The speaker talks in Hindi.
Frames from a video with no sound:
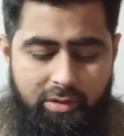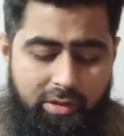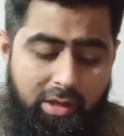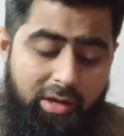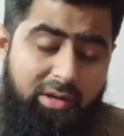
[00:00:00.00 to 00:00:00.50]

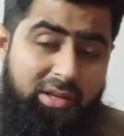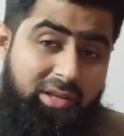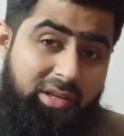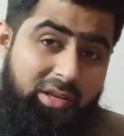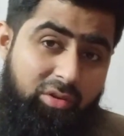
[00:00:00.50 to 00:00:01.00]
केयर नहीं
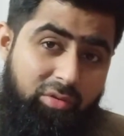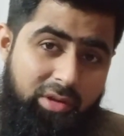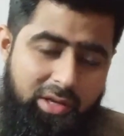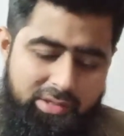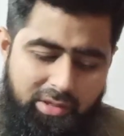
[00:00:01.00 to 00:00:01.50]
की
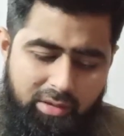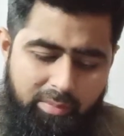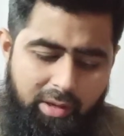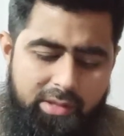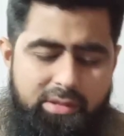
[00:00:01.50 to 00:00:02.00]
कोई ऐसा
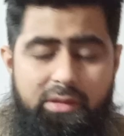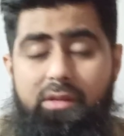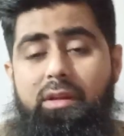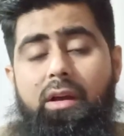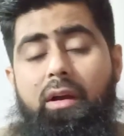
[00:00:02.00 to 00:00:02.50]
लिबास नहीं
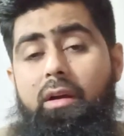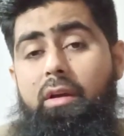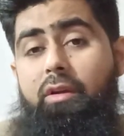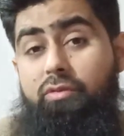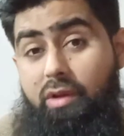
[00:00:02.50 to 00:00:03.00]
दिया
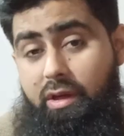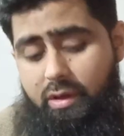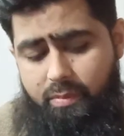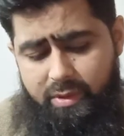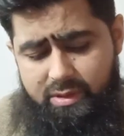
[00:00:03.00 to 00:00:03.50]
तो
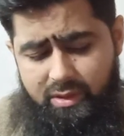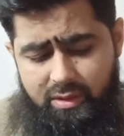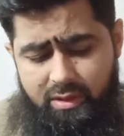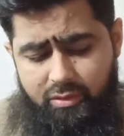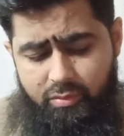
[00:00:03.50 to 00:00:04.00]
ईंटें ऊपर से
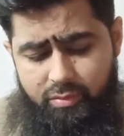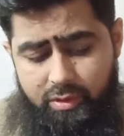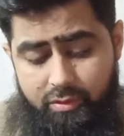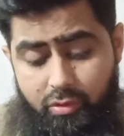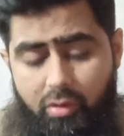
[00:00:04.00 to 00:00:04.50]
गिरी हैं तो
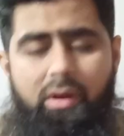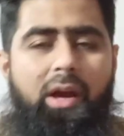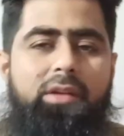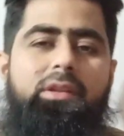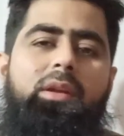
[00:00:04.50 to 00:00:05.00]
मुझे दो
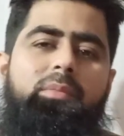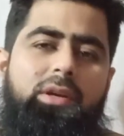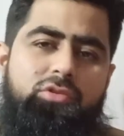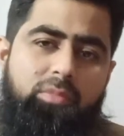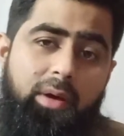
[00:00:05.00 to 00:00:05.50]
लाख दिरम
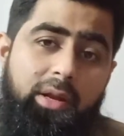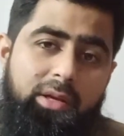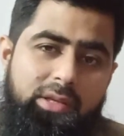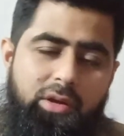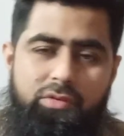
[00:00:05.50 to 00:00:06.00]
का जुर्माना
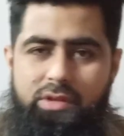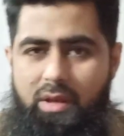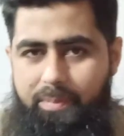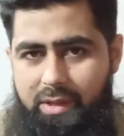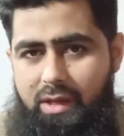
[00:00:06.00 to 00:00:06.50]
किया
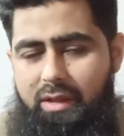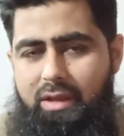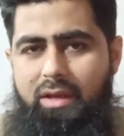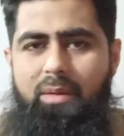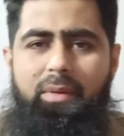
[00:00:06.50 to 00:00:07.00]
उसने अपील
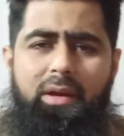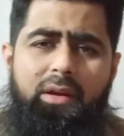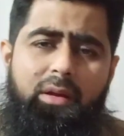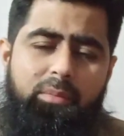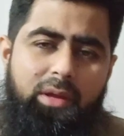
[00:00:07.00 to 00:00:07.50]
की कि मैं
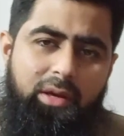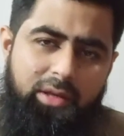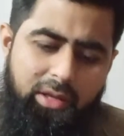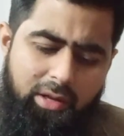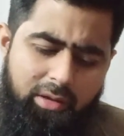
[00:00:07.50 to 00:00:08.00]
घर में
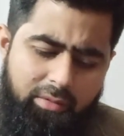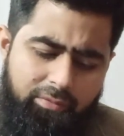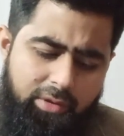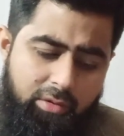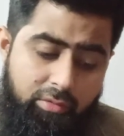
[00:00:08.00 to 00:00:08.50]
अकेला
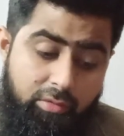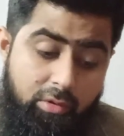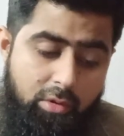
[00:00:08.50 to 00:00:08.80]
कफ़ीर हूँ